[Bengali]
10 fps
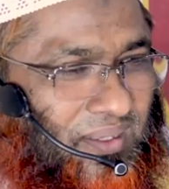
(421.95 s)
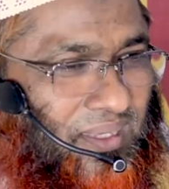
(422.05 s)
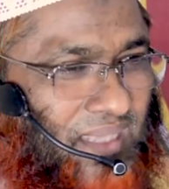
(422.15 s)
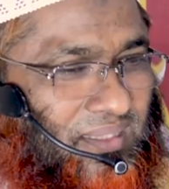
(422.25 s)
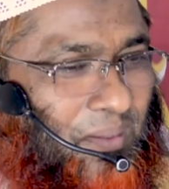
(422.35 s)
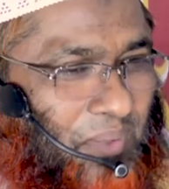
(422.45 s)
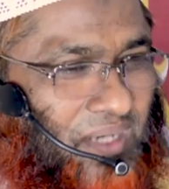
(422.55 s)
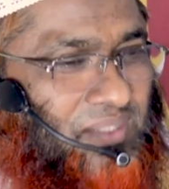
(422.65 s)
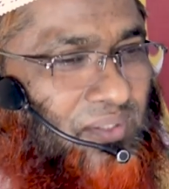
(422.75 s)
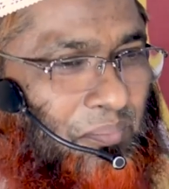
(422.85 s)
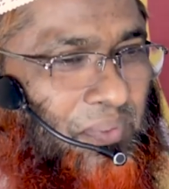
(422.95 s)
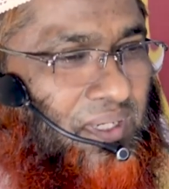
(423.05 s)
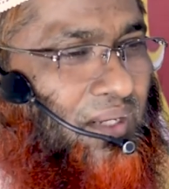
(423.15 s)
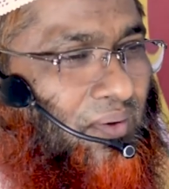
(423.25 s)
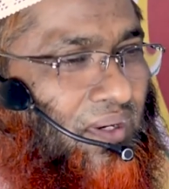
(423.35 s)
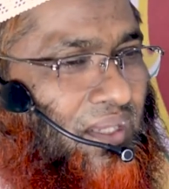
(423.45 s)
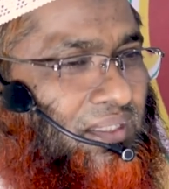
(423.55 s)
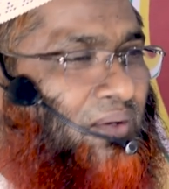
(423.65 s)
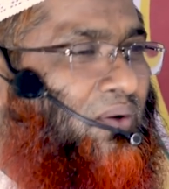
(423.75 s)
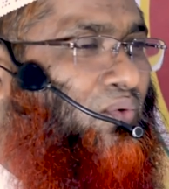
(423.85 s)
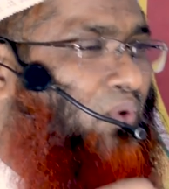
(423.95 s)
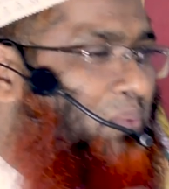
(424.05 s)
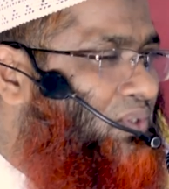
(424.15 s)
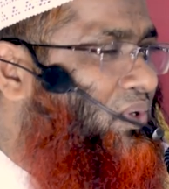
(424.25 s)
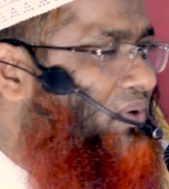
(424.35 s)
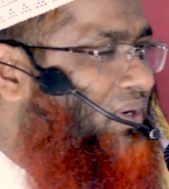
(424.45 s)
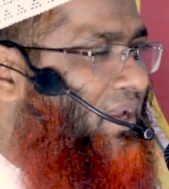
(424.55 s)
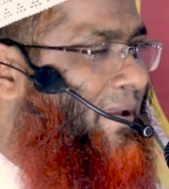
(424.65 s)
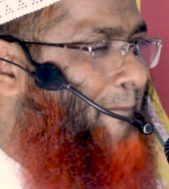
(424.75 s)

ক্যাথা বালিশ সব বিক্রি করে যেগুলো খুবই জরুরি